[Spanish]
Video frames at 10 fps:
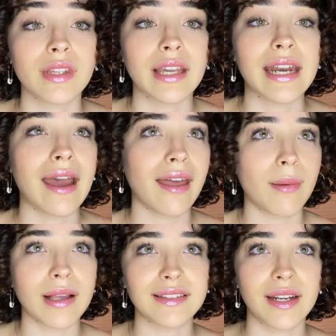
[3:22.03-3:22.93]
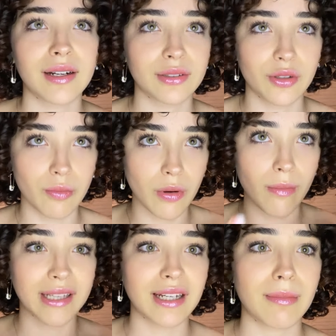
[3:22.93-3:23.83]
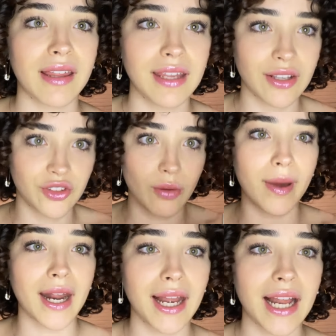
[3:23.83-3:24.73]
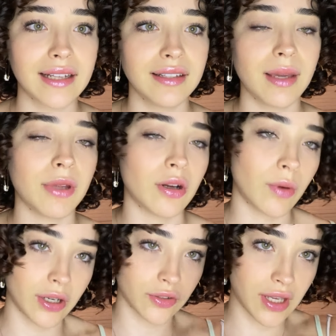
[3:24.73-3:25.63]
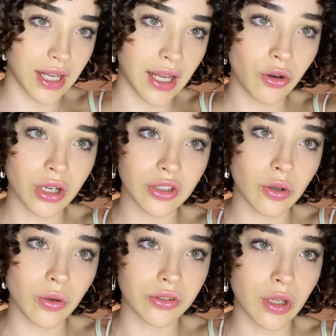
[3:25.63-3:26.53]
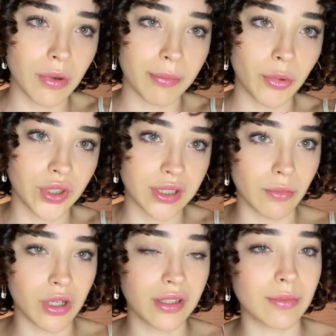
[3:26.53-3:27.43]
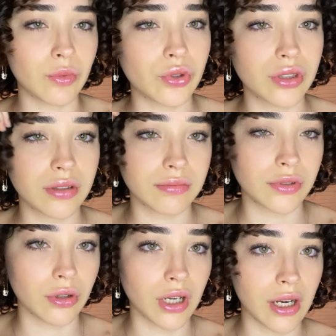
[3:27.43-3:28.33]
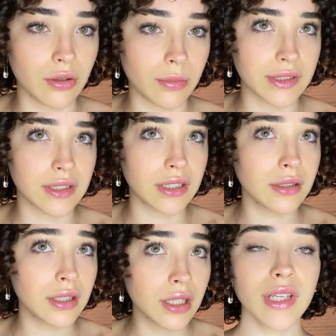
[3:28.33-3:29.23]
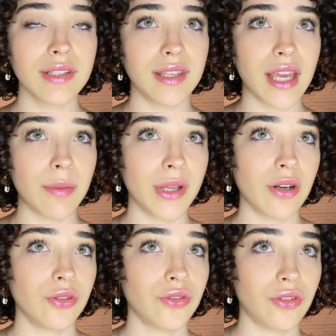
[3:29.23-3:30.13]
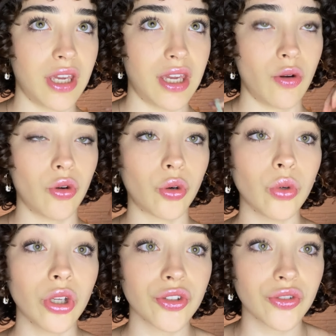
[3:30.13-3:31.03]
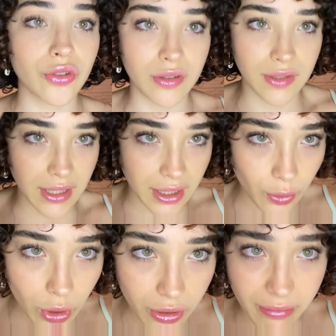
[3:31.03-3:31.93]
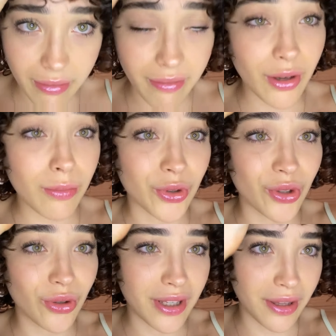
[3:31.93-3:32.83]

nada, va a ser como, va a tener más dirección para adelante, pero bueno, si quieres correrte un costado porque posto te molesta mucho, correrlo, no pasa nada. Si hay pelos eh, o rulos, si tenés rulos de bebé, como yo le